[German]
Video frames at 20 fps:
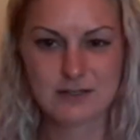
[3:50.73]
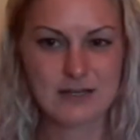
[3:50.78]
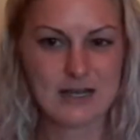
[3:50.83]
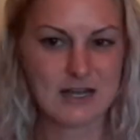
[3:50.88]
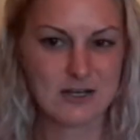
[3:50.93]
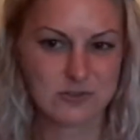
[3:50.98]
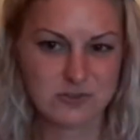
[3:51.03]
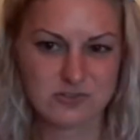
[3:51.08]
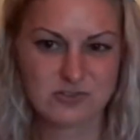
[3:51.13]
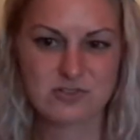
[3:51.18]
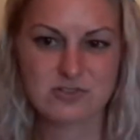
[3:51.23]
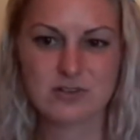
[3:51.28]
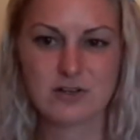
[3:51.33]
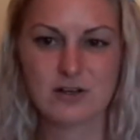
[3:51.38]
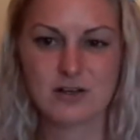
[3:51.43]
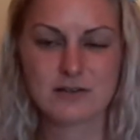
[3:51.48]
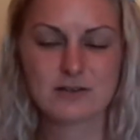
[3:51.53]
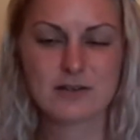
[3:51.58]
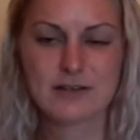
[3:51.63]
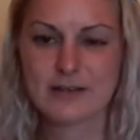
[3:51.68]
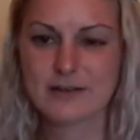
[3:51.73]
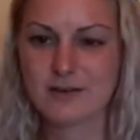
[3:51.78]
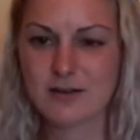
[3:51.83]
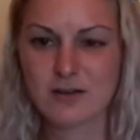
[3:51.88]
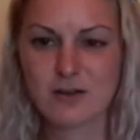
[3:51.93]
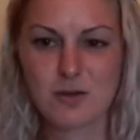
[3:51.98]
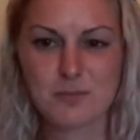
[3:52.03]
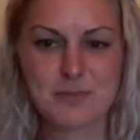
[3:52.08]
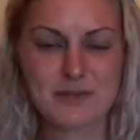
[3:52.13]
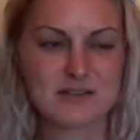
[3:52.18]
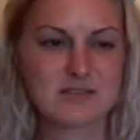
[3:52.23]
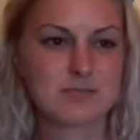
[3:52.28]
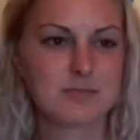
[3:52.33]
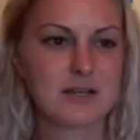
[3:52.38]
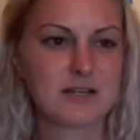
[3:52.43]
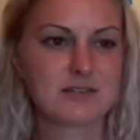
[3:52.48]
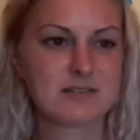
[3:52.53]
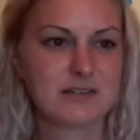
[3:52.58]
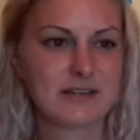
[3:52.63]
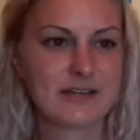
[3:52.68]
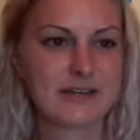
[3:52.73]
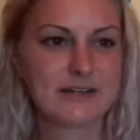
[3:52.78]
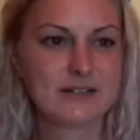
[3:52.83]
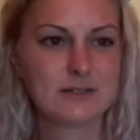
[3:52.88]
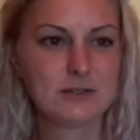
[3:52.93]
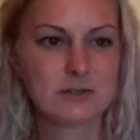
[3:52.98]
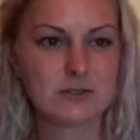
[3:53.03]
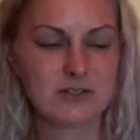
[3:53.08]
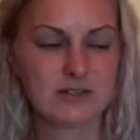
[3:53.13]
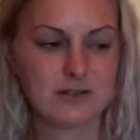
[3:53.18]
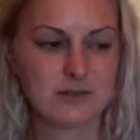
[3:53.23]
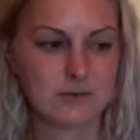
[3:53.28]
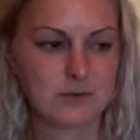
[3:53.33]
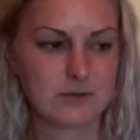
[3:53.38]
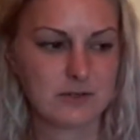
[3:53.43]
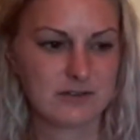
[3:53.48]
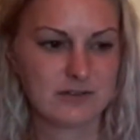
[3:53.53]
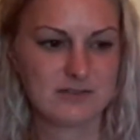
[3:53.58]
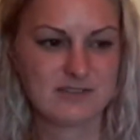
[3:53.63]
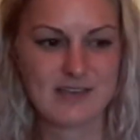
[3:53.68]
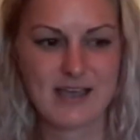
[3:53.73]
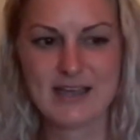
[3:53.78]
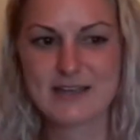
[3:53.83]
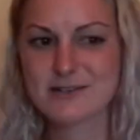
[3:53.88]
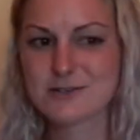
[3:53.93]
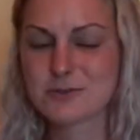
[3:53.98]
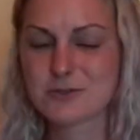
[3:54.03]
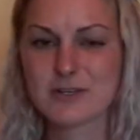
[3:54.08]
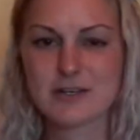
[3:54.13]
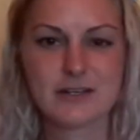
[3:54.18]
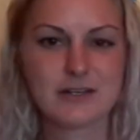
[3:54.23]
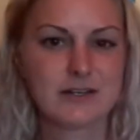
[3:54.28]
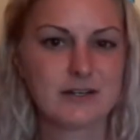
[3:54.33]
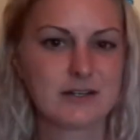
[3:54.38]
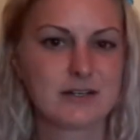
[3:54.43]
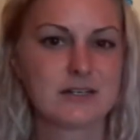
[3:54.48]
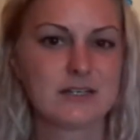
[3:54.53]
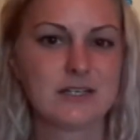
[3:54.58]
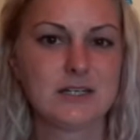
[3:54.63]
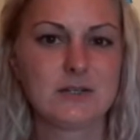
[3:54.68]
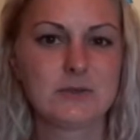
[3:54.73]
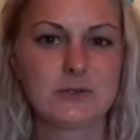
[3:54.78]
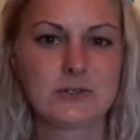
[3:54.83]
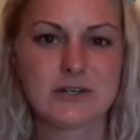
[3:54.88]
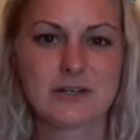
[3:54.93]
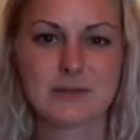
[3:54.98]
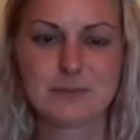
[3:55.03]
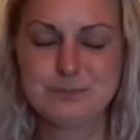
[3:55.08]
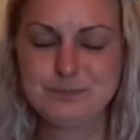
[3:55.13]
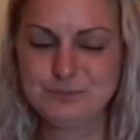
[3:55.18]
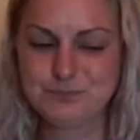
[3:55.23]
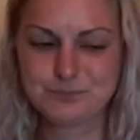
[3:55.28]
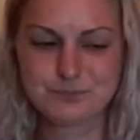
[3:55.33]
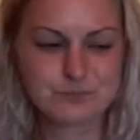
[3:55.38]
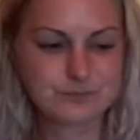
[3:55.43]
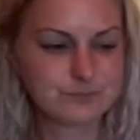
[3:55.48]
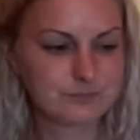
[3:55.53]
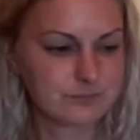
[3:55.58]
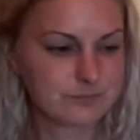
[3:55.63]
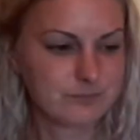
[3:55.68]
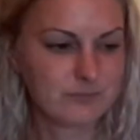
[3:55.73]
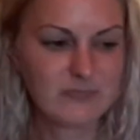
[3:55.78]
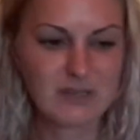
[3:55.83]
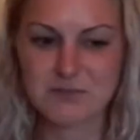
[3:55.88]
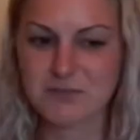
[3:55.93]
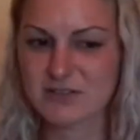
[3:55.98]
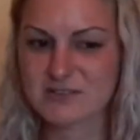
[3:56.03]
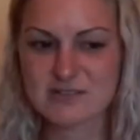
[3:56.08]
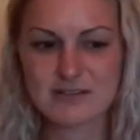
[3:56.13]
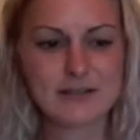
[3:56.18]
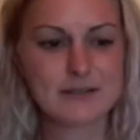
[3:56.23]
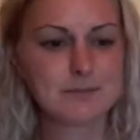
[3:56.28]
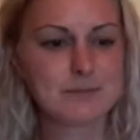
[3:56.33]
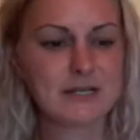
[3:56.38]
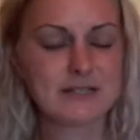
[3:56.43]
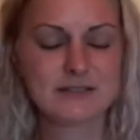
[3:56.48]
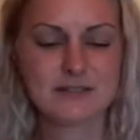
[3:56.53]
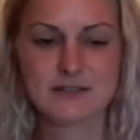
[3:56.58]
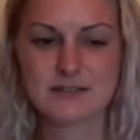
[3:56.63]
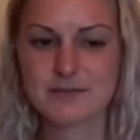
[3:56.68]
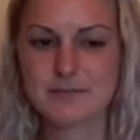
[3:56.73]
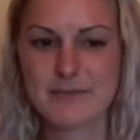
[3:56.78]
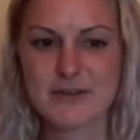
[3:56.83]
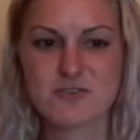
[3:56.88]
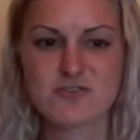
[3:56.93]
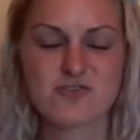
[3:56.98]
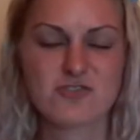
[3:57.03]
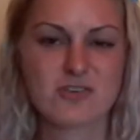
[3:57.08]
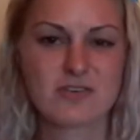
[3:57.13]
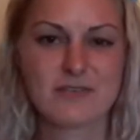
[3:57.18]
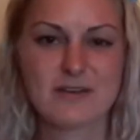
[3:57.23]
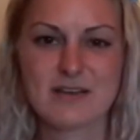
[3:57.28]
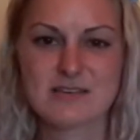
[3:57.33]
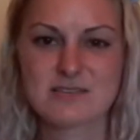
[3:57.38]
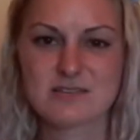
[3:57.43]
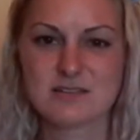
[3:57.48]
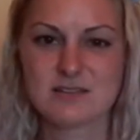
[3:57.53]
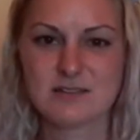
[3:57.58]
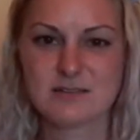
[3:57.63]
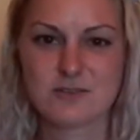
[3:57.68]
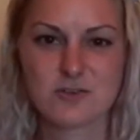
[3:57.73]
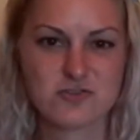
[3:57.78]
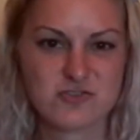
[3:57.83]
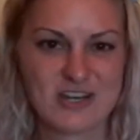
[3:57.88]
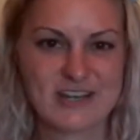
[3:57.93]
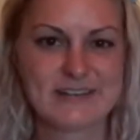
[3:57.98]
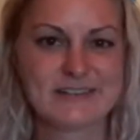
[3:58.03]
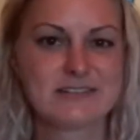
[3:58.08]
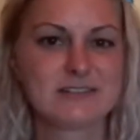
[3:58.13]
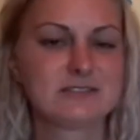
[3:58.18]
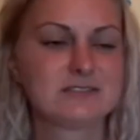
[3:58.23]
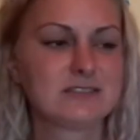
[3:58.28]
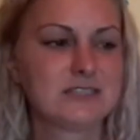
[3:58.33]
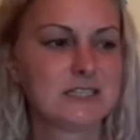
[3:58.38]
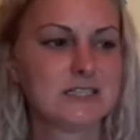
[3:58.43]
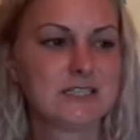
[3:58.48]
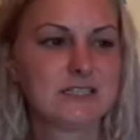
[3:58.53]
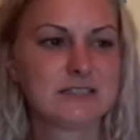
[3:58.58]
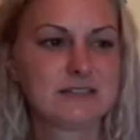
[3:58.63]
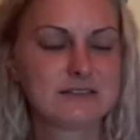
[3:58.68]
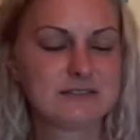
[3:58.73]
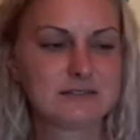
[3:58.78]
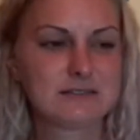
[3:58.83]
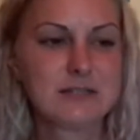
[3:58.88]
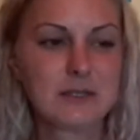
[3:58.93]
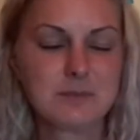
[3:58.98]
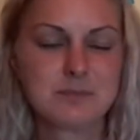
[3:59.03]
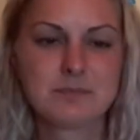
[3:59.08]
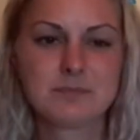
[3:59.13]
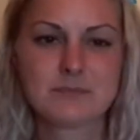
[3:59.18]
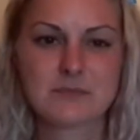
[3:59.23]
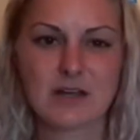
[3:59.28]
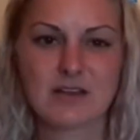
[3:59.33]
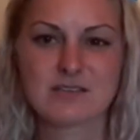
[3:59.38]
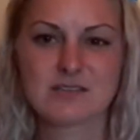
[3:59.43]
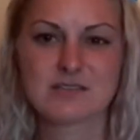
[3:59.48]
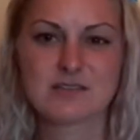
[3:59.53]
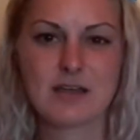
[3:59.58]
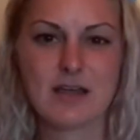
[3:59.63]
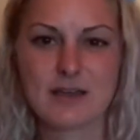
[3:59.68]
außen an, egal ob jetzt materiell oder, oder Zeit oder Energie oder was auch immer dir die Menschen quasi schenken, nimm das